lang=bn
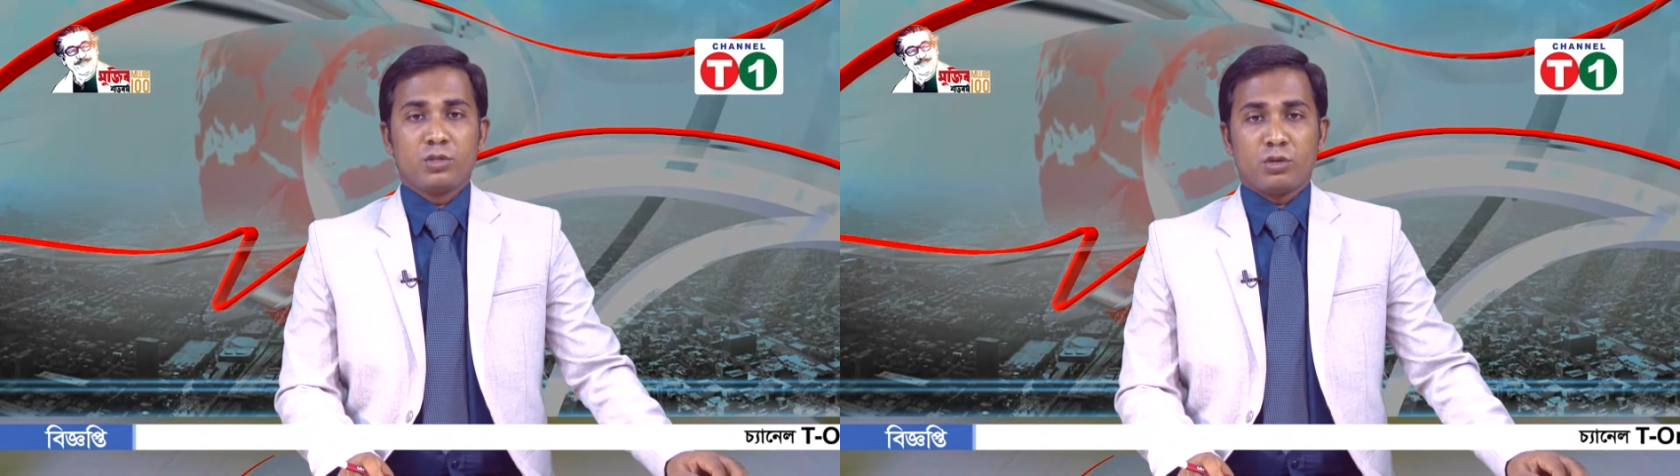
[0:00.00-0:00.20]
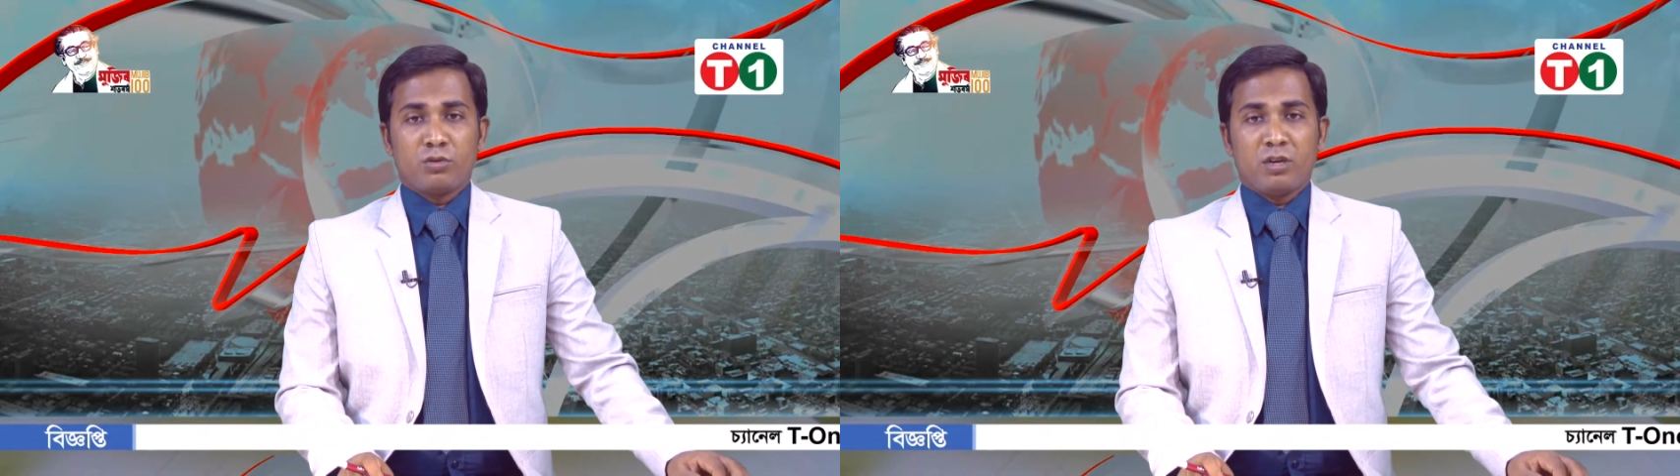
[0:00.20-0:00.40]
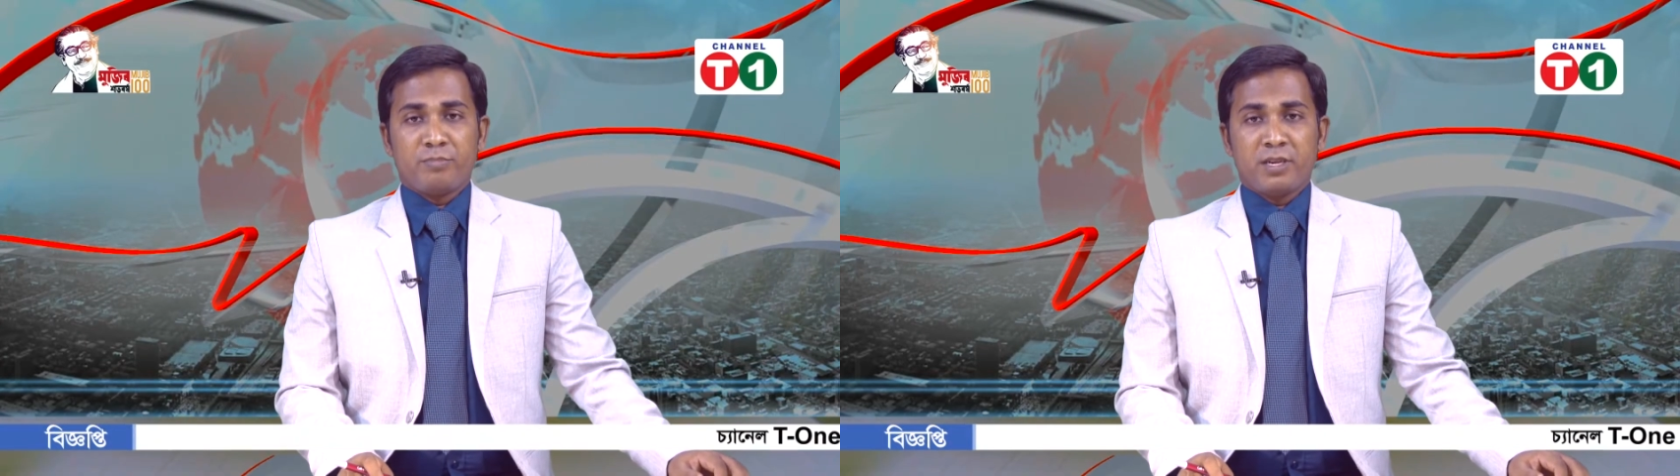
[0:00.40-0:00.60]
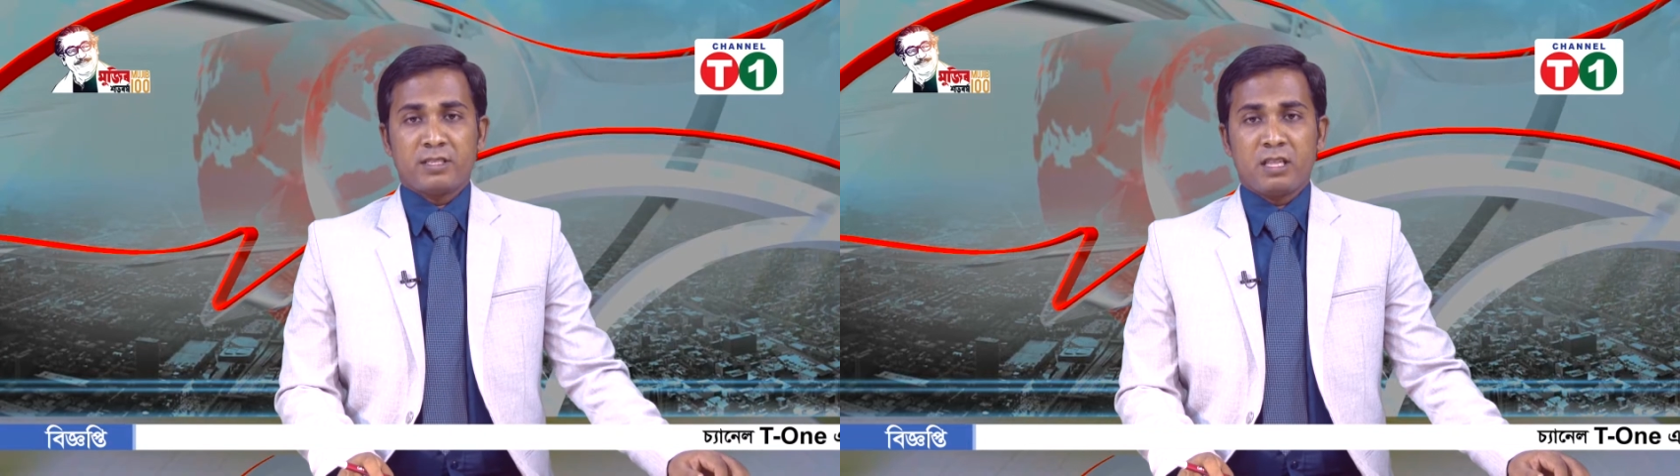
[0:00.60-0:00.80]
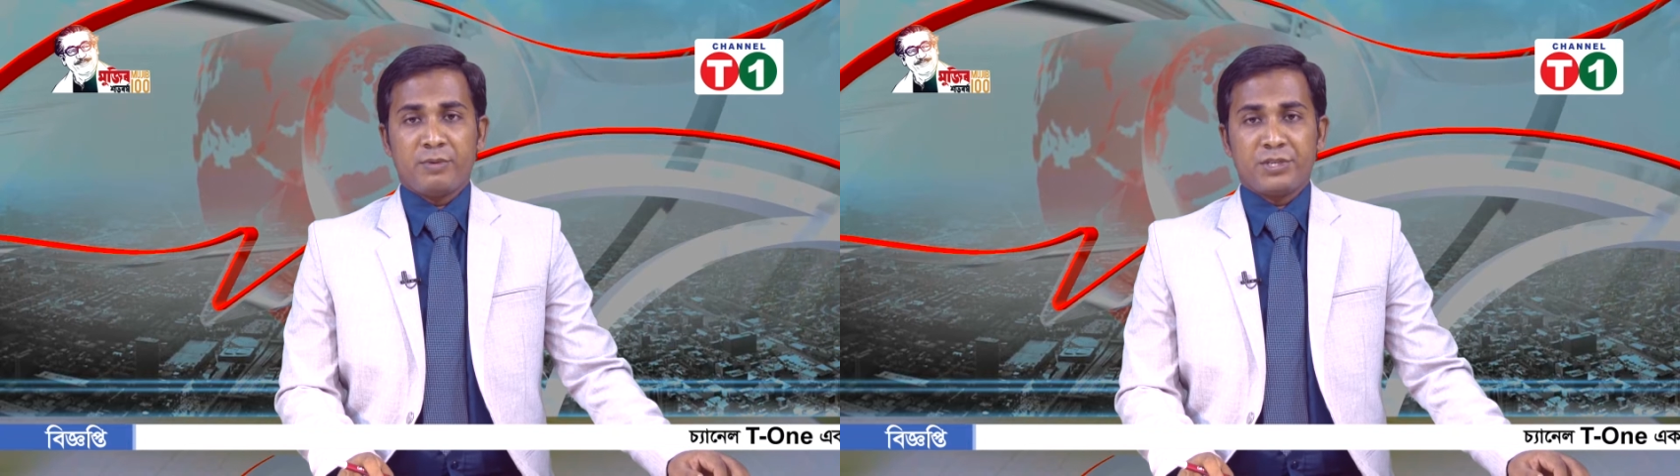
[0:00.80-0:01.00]
চট্টগ্রাম
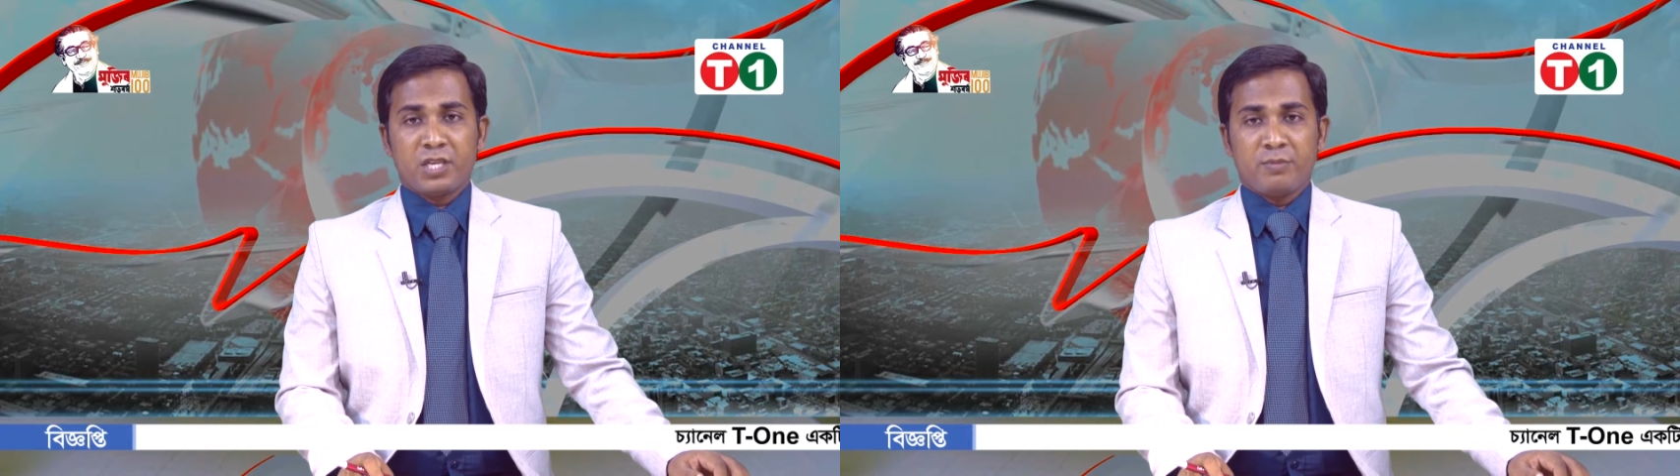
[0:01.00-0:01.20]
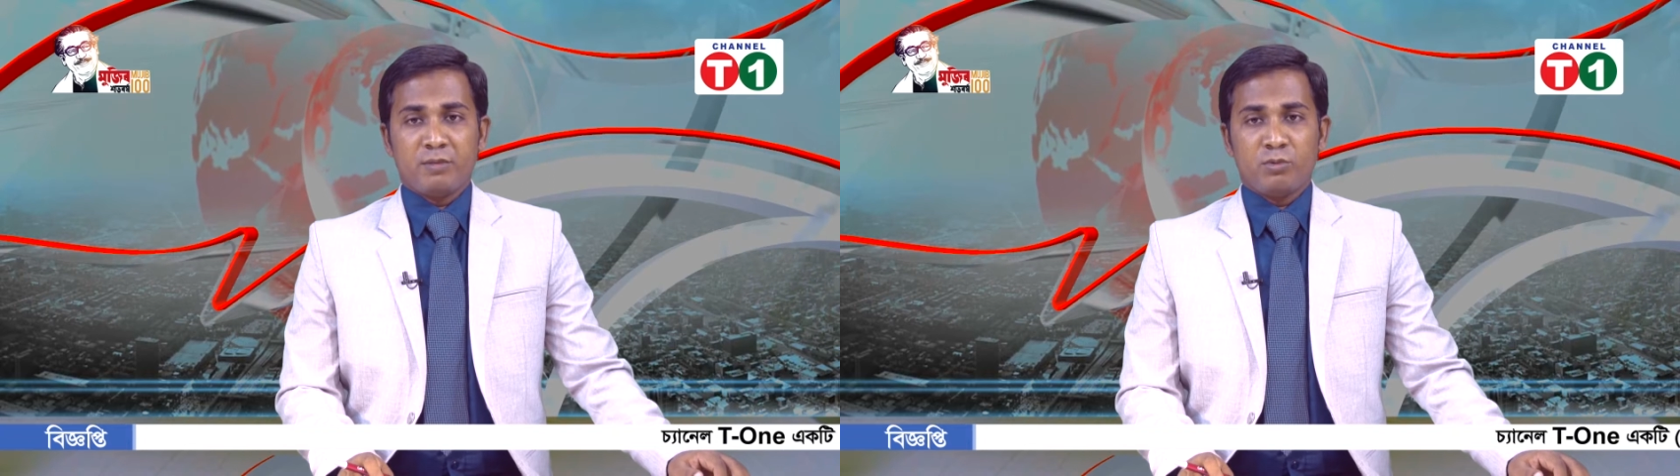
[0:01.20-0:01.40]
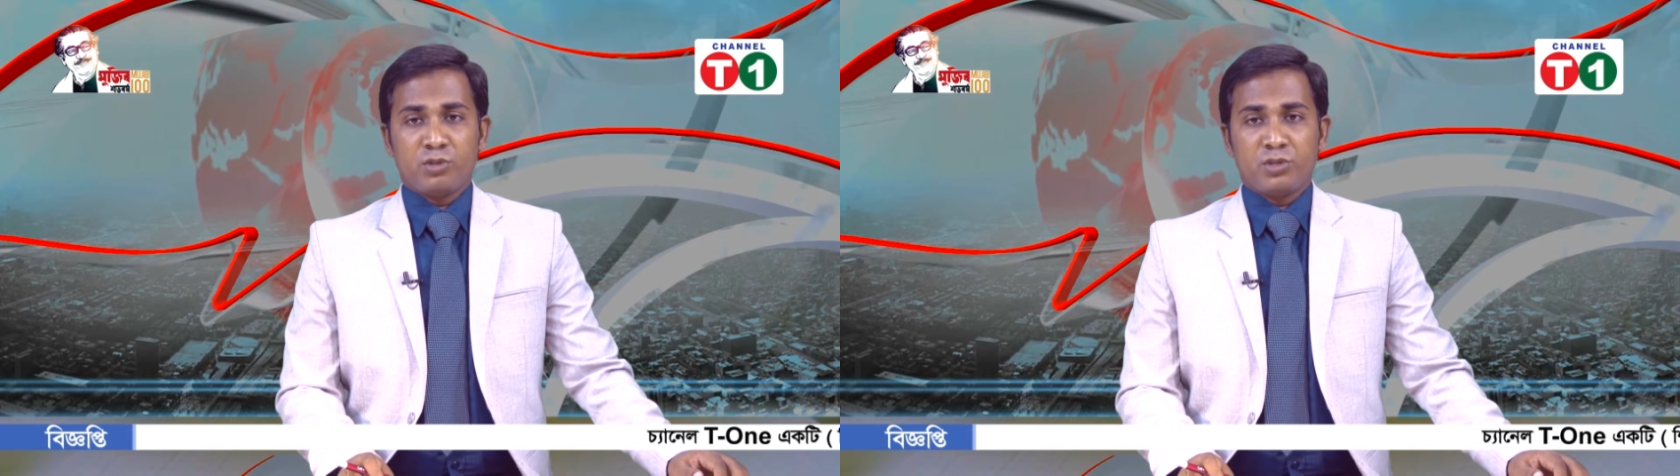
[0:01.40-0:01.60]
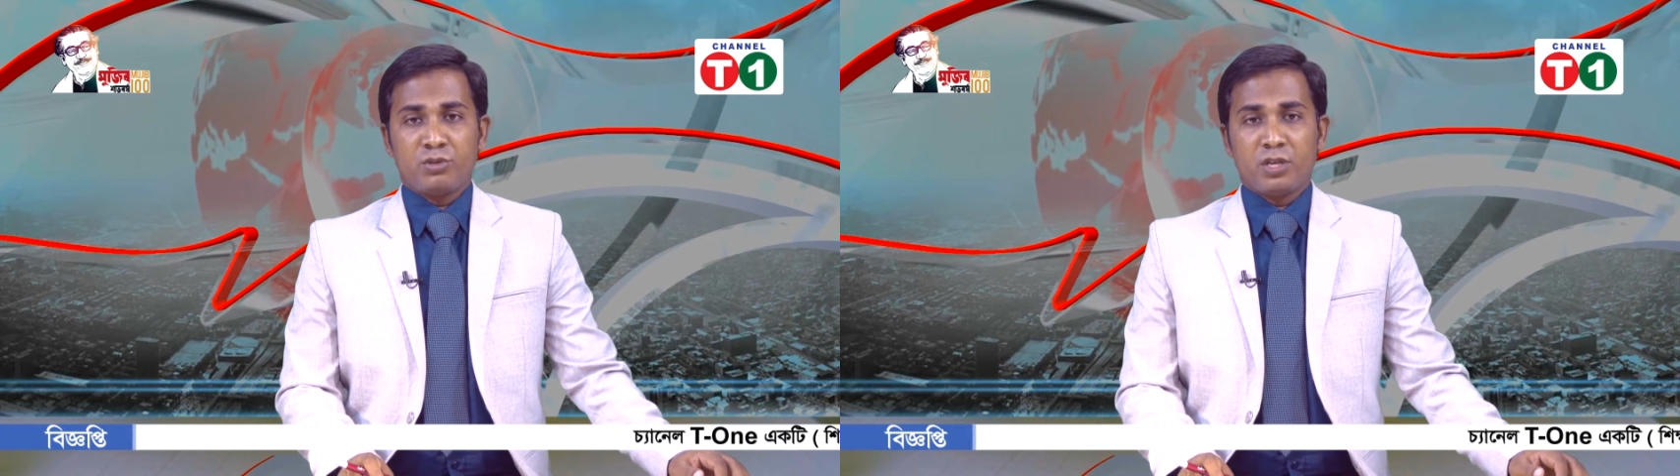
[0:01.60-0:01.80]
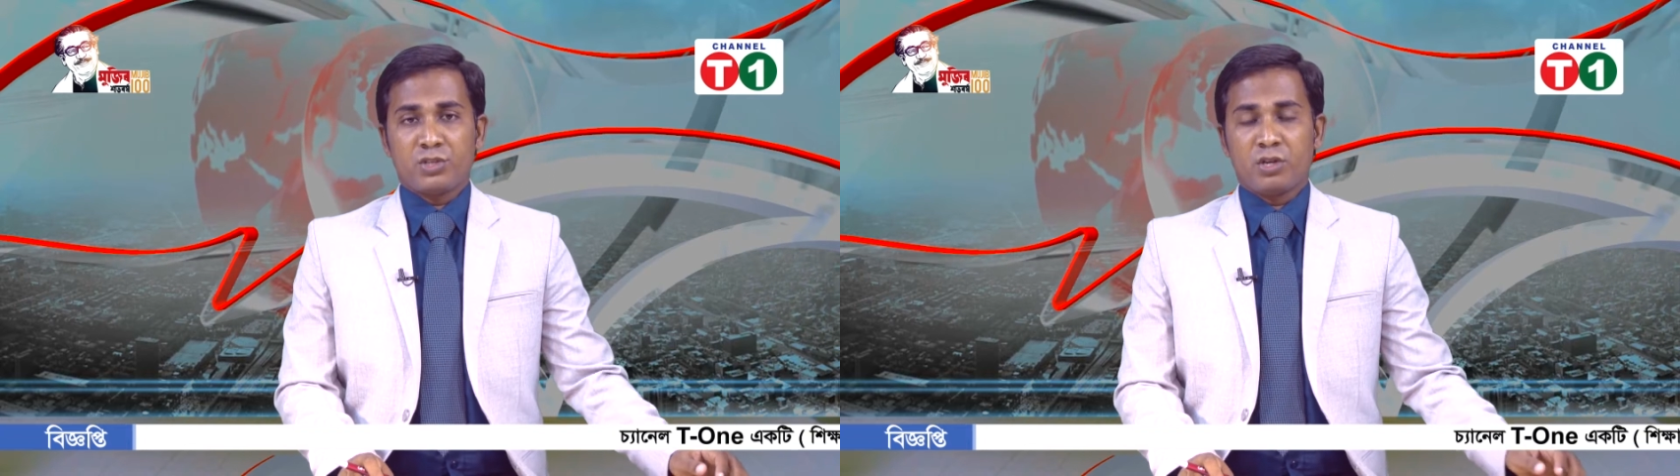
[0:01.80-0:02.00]
প্রেস ক্লাবের সামনে
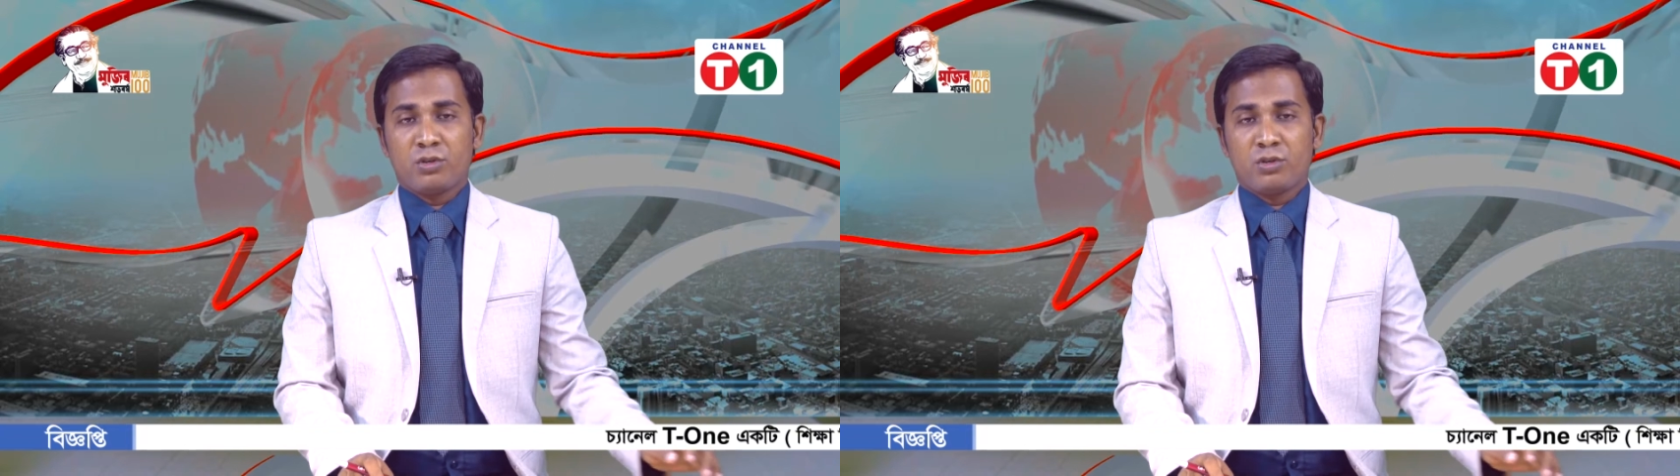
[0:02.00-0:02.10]
মুক্তিযোদ্ধা